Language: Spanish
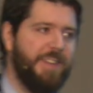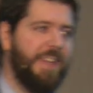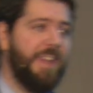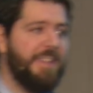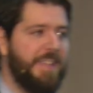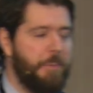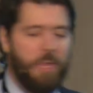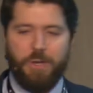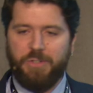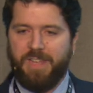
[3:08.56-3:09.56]
y ese tipo de
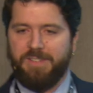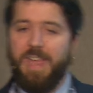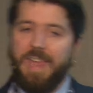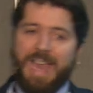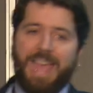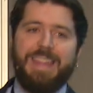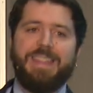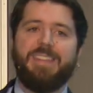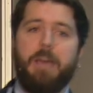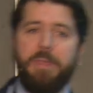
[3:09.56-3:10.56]
cosas, la gente
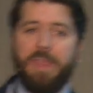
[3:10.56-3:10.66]
sabe del